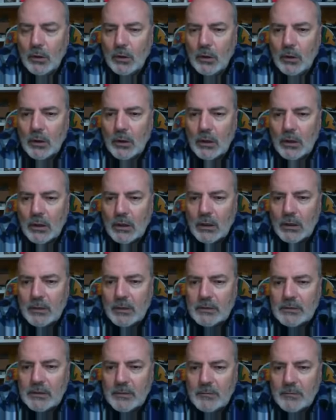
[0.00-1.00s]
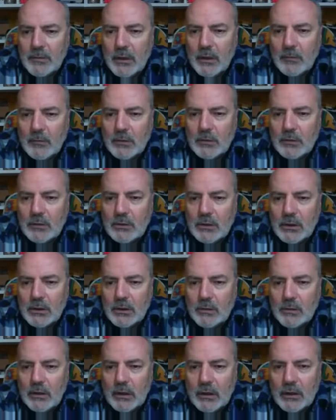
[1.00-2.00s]
La que se me ha
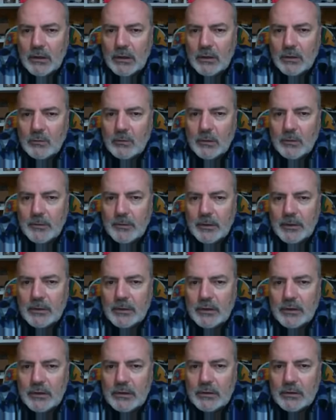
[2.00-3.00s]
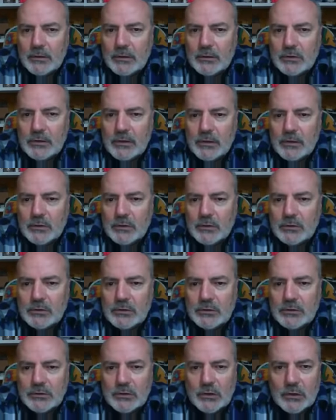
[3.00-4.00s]
montado aquí en un momentito, chicos,
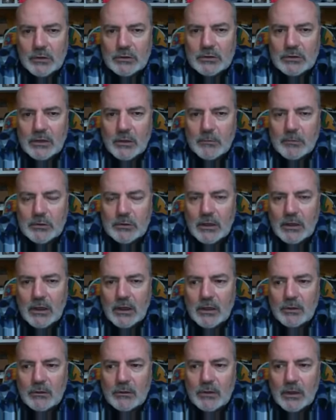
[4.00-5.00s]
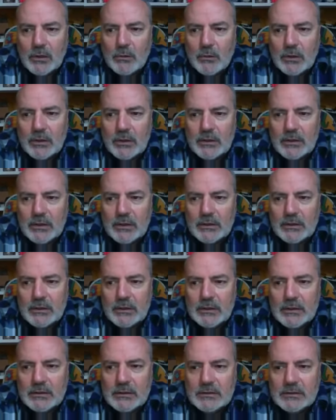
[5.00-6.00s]
y solo estamos en la ronda
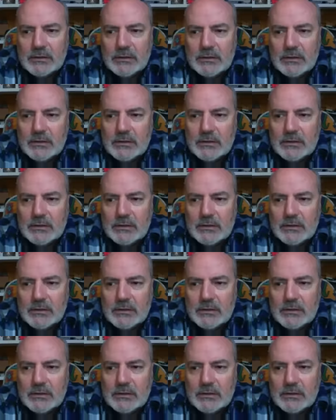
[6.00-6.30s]
43.